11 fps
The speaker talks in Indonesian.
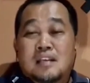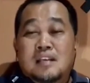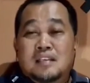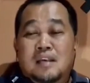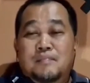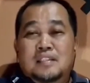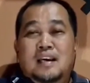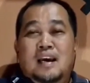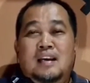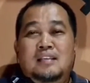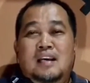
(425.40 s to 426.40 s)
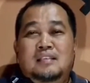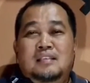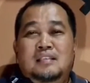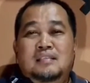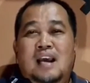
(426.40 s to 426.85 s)
dan sampai sekarang yang
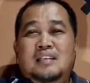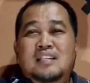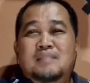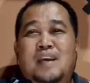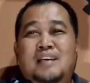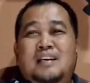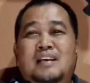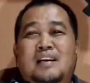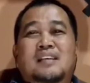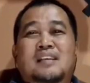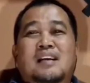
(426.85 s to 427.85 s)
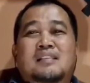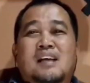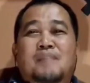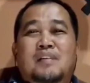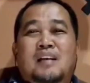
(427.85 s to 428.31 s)
tentang kingmaker aja kan
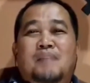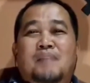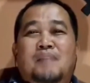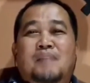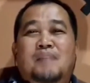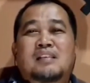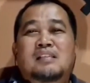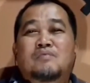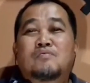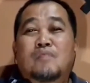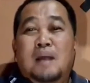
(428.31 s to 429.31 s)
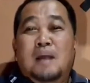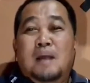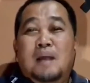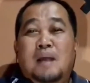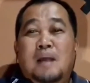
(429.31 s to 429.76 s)
tidak pernah berani ungkap
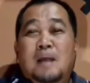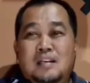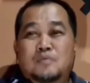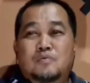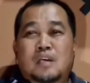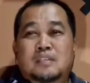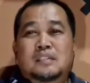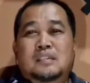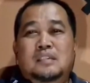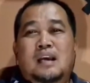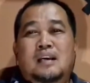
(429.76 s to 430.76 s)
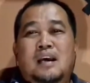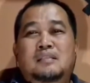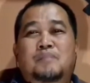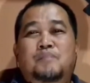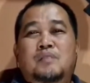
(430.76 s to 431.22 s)
gitu kan. Padahal sudah saya
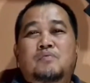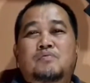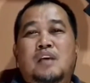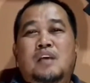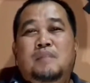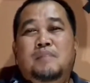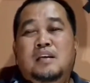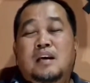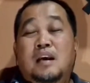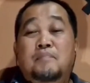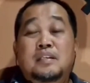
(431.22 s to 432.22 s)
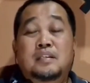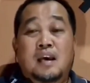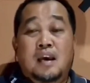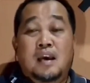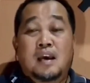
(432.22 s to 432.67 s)
serahkan sepenuhnya kepada KPK,
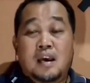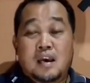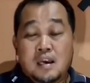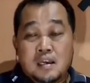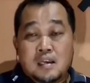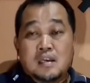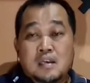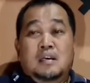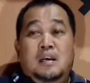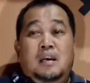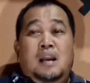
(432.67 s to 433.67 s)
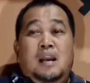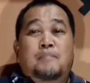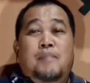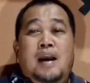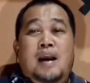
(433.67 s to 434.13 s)

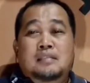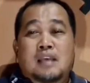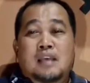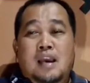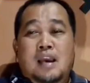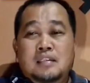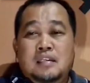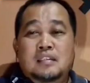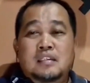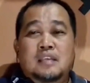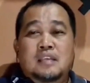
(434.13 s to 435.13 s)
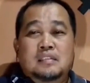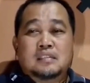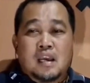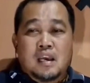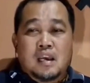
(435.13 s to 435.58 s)
namanya,
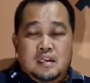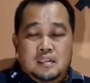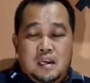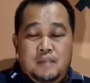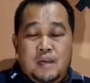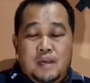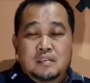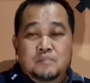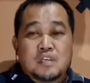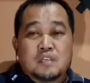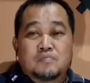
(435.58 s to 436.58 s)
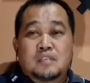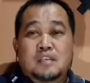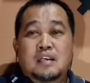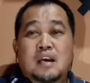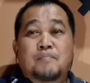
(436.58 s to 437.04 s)
identitasnya, segala macamnya sudah
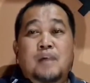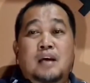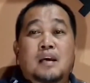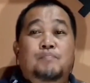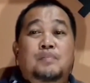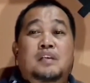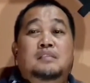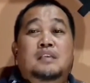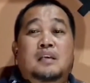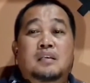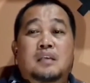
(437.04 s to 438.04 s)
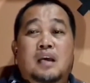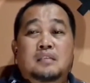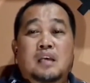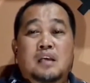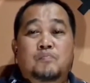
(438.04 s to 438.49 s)
saya gambarkan berdasarkan
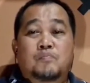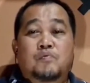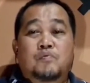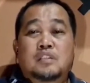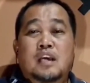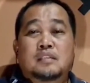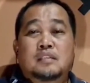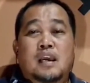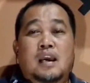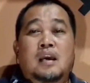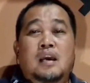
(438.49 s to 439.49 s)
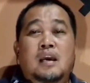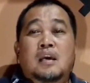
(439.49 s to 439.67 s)
data dan bukti yang saya